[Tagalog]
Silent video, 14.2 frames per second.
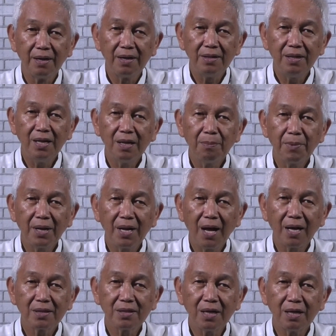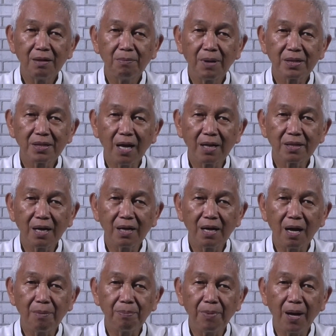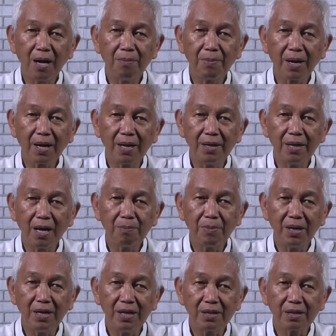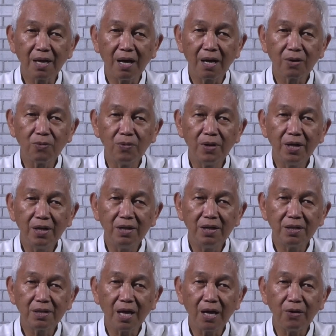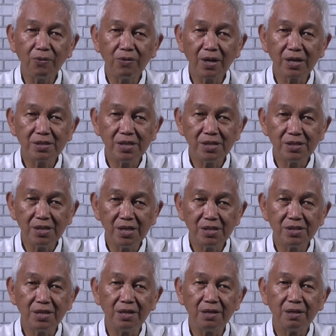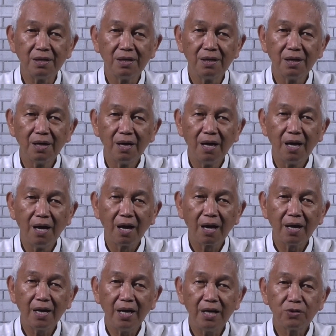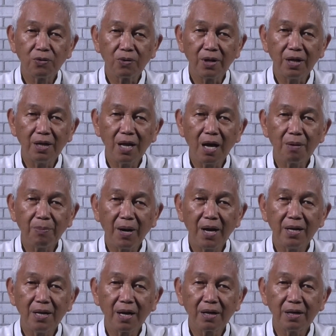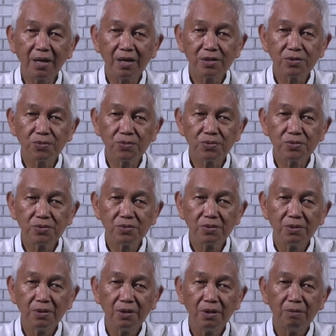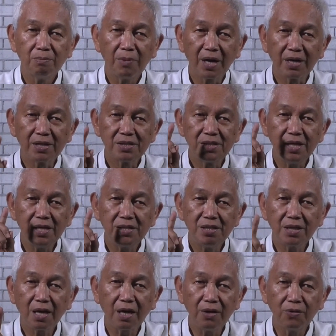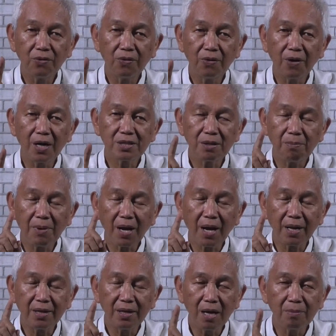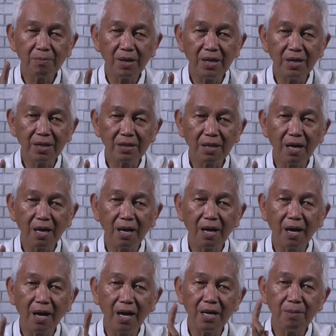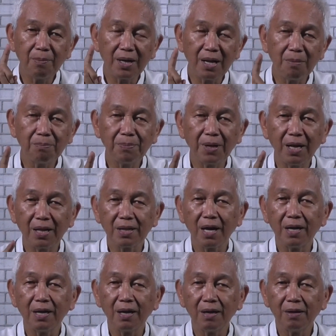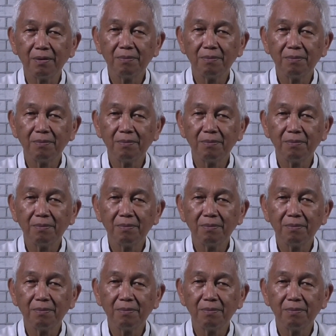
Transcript: hindi naman natin matatanggap ang magandang balita kung hindi tayo nagsisisi. Kaya ito rin ang pahayag ni Jesus. Magsisi kayo at sa magandang balita ay manampalataya.